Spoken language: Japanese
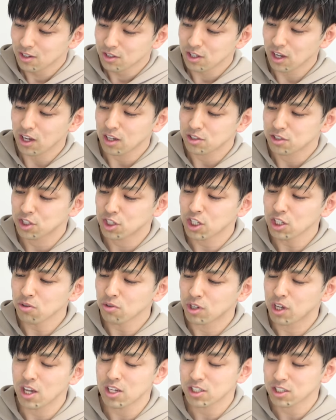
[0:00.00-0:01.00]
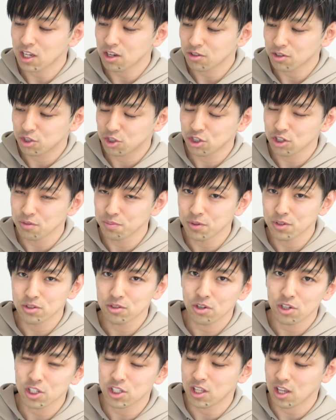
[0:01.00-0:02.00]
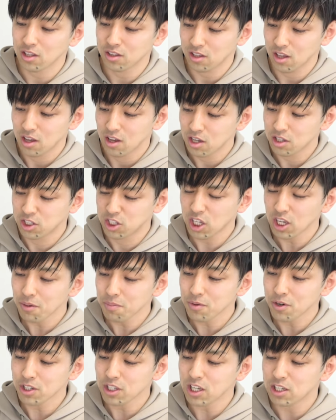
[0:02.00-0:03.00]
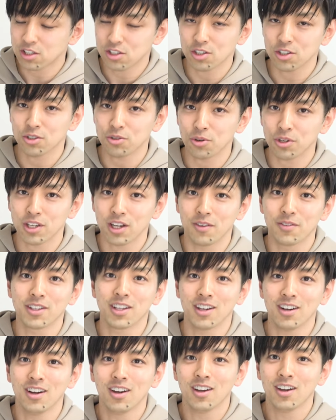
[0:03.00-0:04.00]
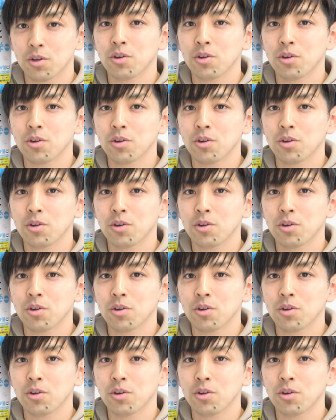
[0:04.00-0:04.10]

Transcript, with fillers: だから月の月謝の10分の1でって、え、DVD ついとるやんみたいな。